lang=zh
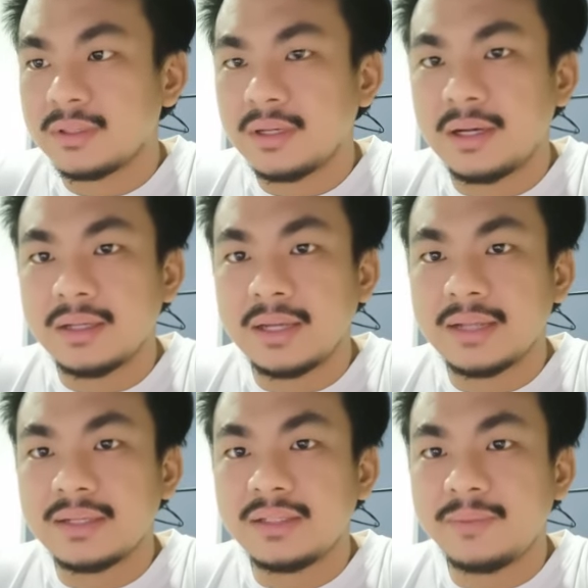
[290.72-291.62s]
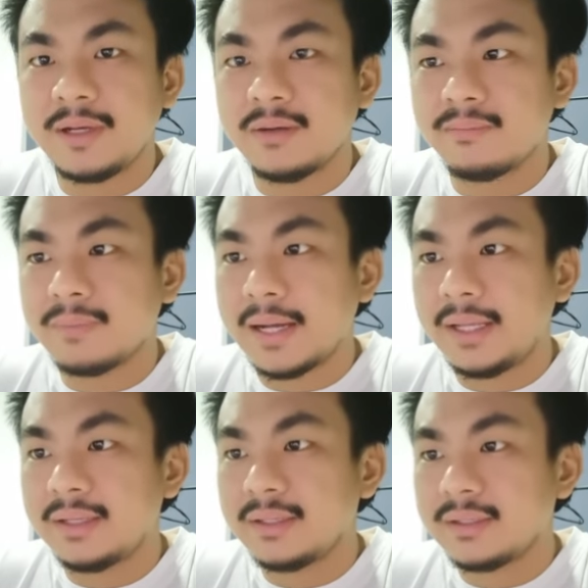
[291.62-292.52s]
啊，它在这边很
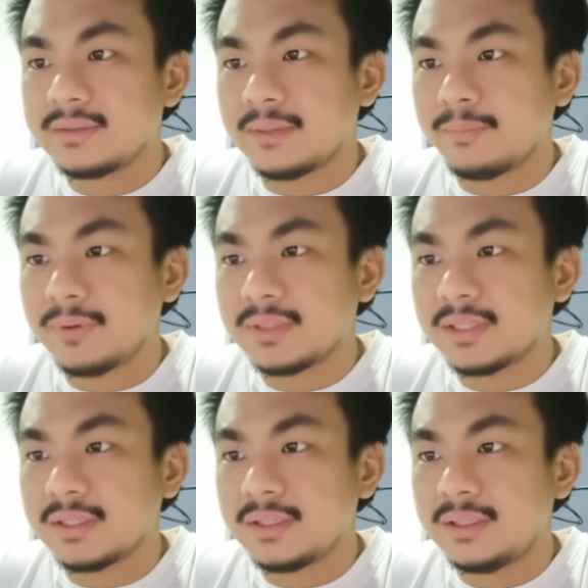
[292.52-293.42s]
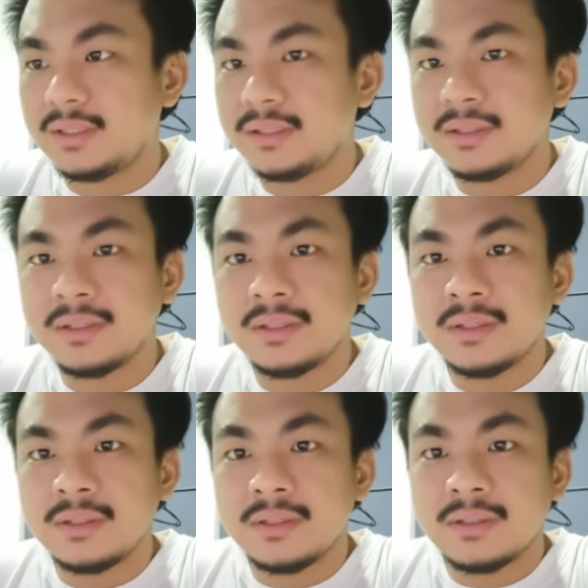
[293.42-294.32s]
白 ，support 在这里
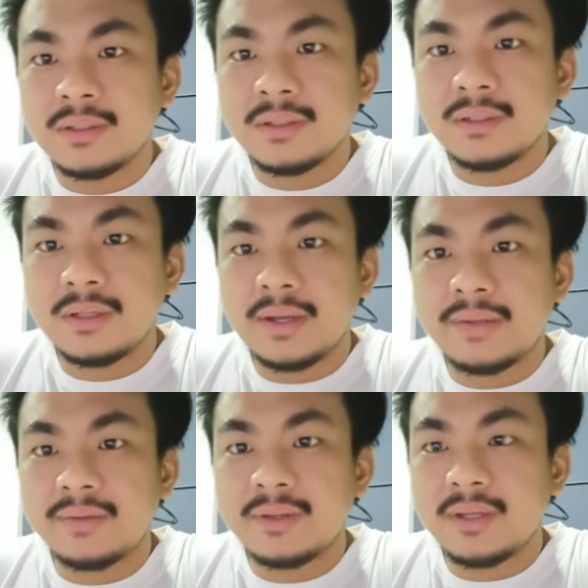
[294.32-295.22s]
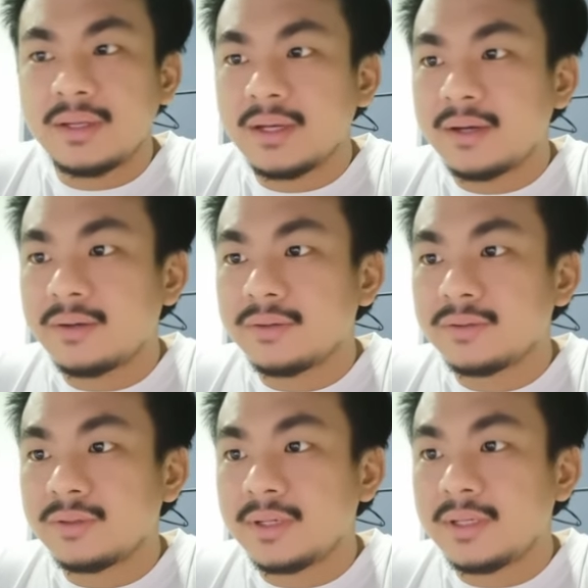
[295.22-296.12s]
，S K L，
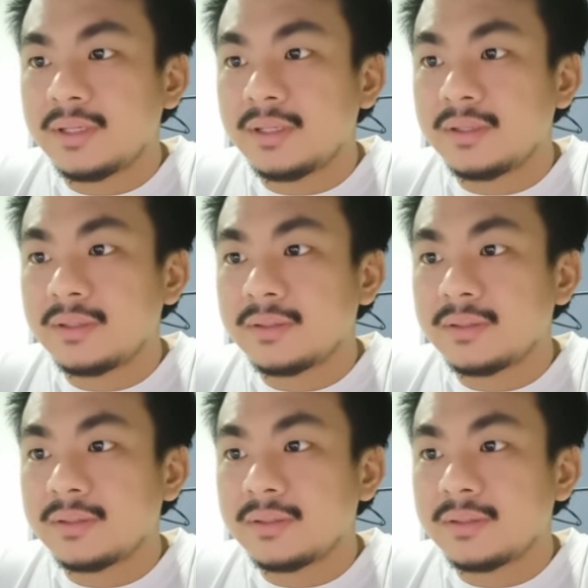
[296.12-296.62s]
所以